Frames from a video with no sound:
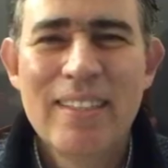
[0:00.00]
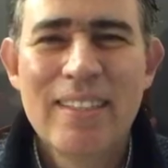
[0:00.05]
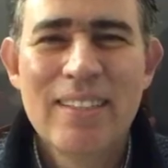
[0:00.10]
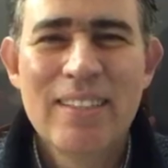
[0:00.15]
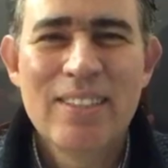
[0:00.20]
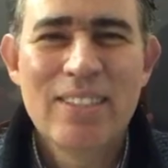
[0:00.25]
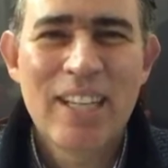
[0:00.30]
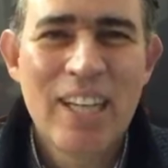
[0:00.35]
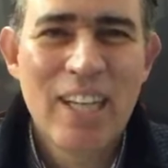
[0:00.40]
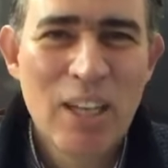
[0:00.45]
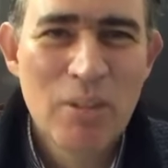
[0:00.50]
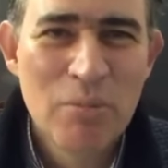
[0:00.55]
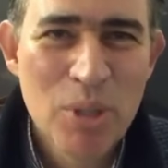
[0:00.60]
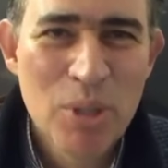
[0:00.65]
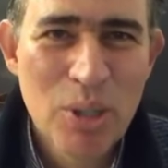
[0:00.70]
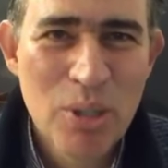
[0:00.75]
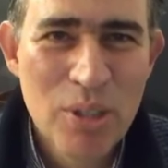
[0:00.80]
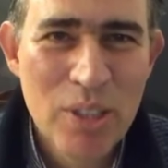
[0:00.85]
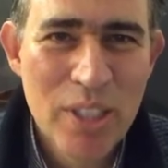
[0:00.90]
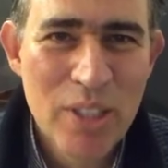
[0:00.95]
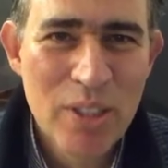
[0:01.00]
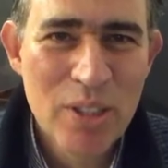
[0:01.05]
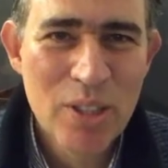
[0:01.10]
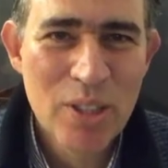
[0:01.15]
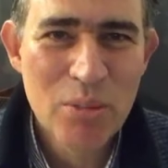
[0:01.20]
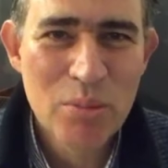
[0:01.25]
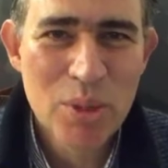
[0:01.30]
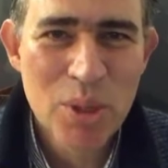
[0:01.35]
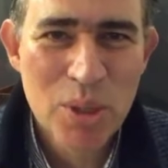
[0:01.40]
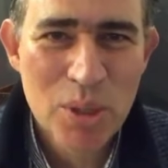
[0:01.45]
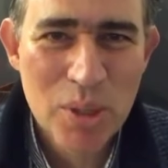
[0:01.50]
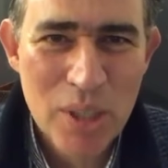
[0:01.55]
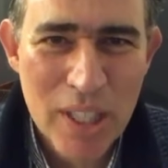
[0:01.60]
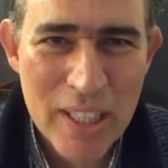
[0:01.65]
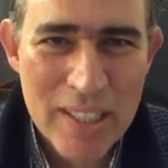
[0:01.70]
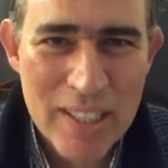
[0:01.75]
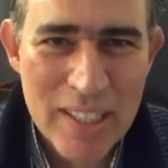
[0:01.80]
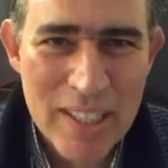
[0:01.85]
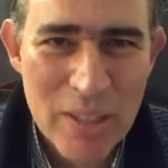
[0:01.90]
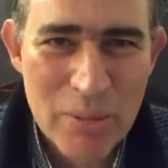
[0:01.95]
selam gönderiyorum.
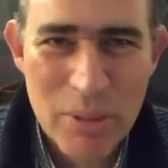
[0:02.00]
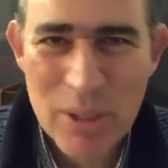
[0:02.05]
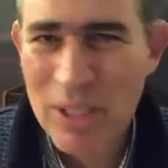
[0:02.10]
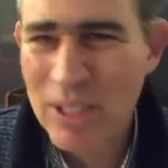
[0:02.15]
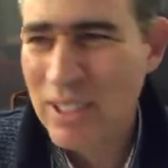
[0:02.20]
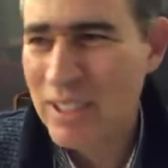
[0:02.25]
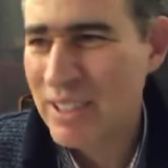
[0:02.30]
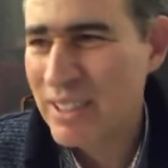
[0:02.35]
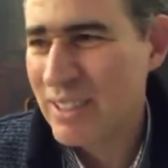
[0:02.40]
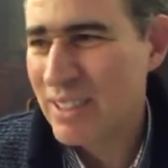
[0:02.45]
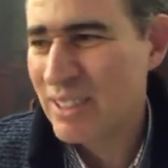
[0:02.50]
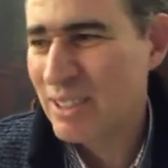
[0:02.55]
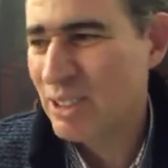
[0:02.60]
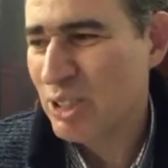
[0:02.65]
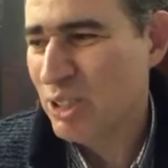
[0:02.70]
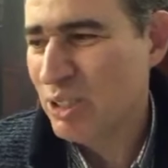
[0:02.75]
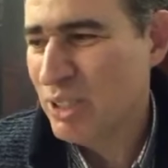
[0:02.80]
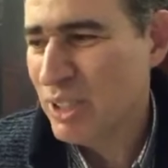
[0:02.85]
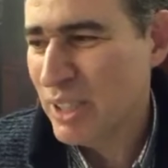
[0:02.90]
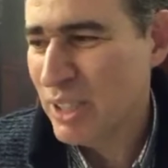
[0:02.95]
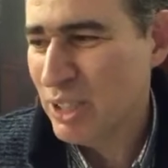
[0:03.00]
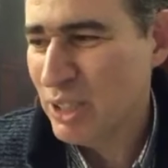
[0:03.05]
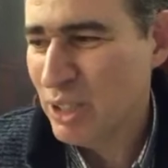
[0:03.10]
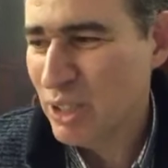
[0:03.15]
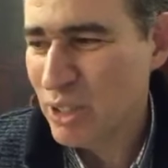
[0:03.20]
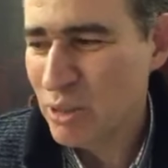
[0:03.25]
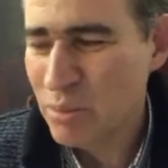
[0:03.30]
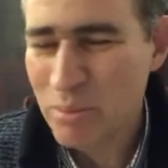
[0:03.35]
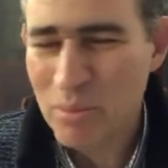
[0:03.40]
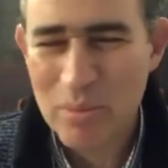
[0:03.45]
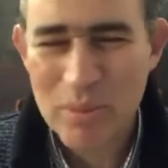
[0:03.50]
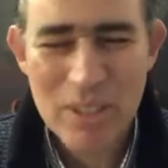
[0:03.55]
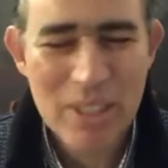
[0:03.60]
Şükranlarımı gönderiyorum.